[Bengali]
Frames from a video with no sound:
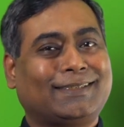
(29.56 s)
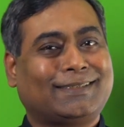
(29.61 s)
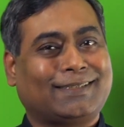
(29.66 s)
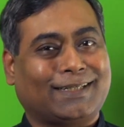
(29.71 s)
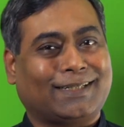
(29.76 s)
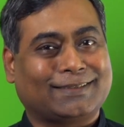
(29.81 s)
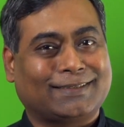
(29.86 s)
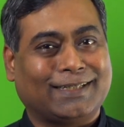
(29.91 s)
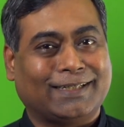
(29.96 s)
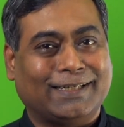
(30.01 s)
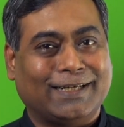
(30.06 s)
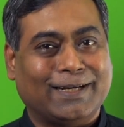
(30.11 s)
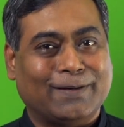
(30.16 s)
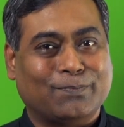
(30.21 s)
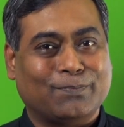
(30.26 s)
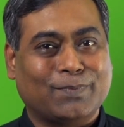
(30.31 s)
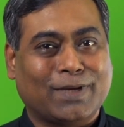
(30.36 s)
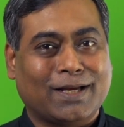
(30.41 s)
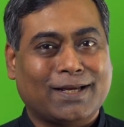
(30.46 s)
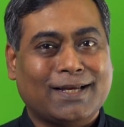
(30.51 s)
ট্রাস্টেড
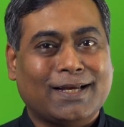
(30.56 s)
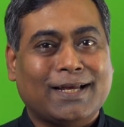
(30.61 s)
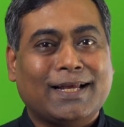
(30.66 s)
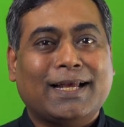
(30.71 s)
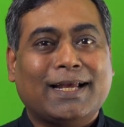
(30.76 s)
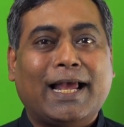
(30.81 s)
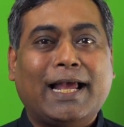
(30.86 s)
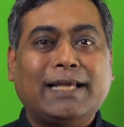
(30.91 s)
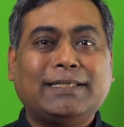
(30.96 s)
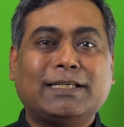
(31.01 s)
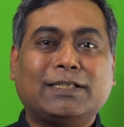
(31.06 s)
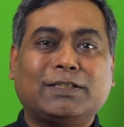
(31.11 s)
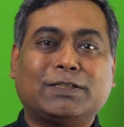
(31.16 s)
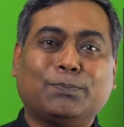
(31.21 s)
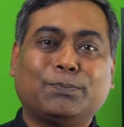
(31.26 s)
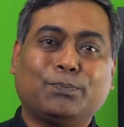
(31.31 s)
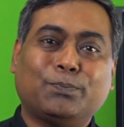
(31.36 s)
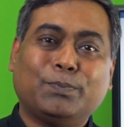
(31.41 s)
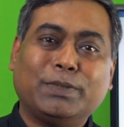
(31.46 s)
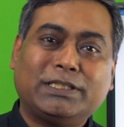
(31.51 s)
হিম এই যে
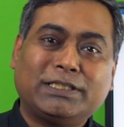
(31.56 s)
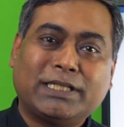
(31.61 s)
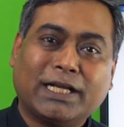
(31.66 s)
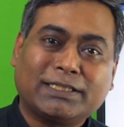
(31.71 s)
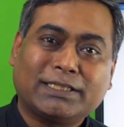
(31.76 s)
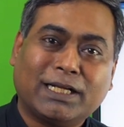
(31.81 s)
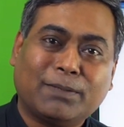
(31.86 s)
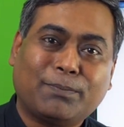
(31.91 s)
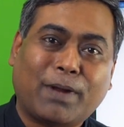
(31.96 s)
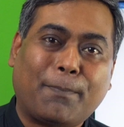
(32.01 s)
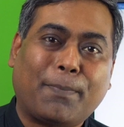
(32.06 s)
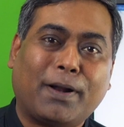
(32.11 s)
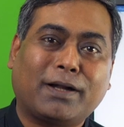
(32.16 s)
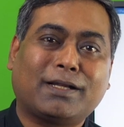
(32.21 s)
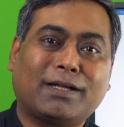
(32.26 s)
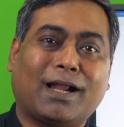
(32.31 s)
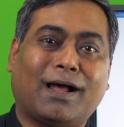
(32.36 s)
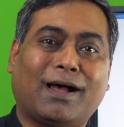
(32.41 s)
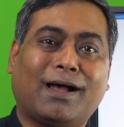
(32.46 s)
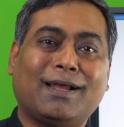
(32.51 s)
বিশ্বাসের
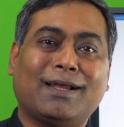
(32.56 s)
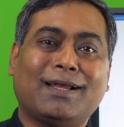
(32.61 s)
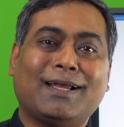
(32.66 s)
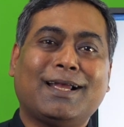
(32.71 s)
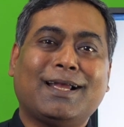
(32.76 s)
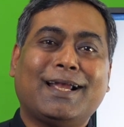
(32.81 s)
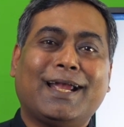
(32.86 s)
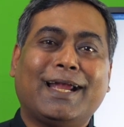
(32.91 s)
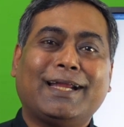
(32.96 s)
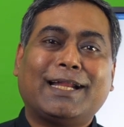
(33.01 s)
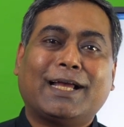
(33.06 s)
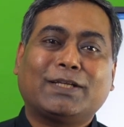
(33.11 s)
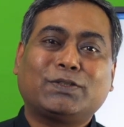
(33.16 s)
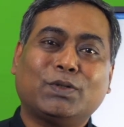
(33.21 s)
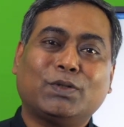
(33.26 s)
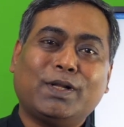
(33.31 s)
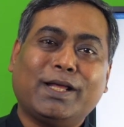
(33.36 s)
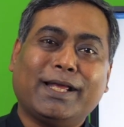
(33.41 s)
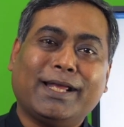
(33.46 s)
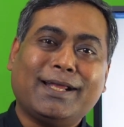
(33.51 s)
ব্যাপারটা এটা
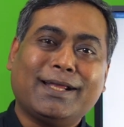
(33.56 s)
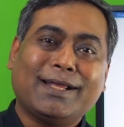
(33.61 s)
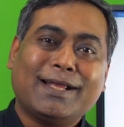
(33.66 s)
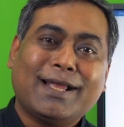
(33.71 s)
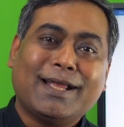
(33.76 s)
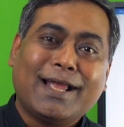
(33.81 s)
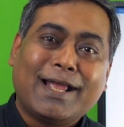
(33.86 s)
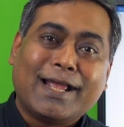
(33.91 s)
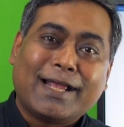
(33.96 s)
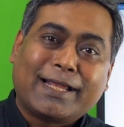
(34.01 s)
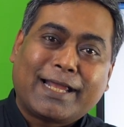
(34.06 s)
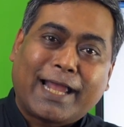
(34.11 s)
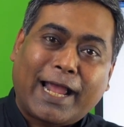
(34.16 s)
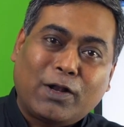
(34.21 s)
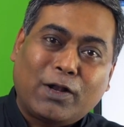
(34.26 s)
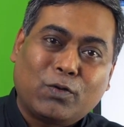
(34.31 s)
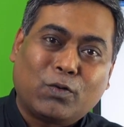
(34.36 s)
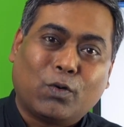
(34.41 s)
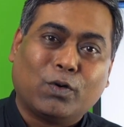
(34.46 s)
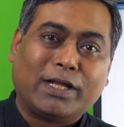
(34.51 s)
আসলে
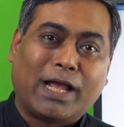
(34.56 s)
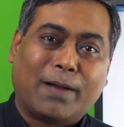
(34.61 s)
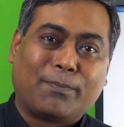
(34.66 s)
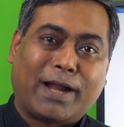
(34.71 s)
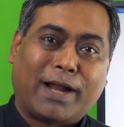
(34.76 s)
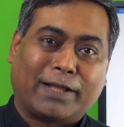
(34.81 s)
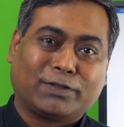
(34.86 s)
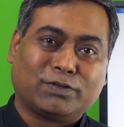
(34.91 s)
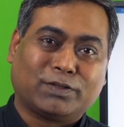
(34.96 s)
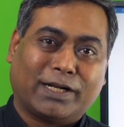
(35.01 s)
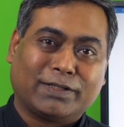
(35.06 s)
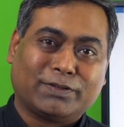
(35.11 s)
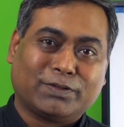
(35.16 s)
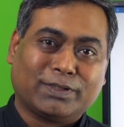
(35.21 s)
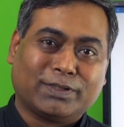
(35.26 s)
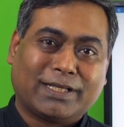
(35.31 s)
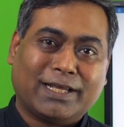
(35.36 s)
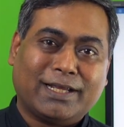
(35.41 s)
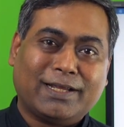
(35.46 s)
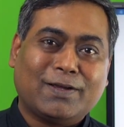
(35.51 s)
কেন করি আমরা একজন
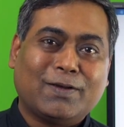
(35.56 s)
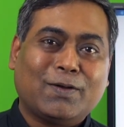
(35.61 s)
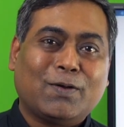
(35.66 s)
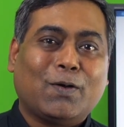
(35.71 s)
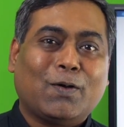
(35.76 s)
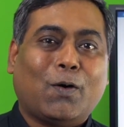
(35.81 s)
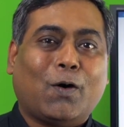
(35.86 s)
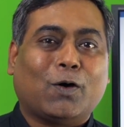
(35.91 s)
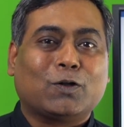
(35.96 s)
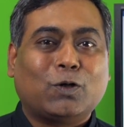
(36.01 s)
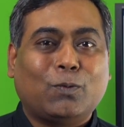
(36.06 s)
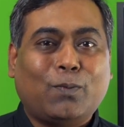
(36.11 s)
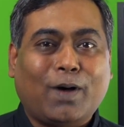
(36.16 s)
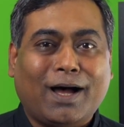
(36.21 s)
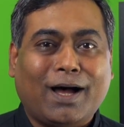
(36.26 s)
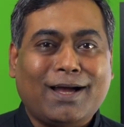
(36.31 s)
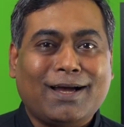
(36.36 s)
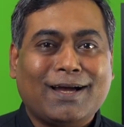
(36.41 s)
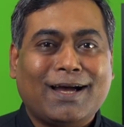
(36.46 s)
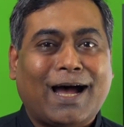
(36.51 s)
একজনকে
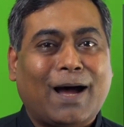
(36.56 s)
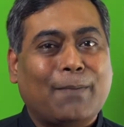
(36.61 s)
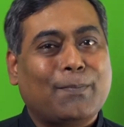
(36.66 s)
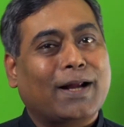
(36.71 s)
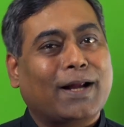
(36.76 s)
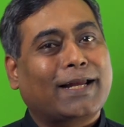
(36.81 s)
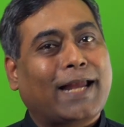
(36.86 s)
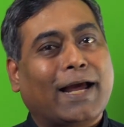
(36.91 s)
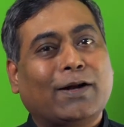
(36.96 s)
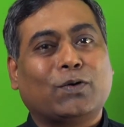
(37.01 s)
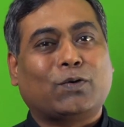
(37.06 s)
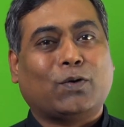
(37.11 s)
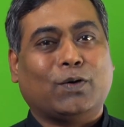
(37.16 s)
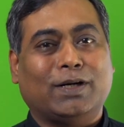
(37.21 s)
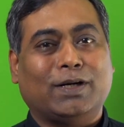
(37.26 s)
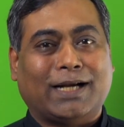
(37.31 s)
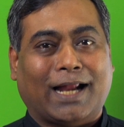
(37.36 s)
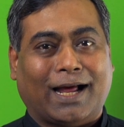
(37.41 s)
অথবা আমরা কেন করি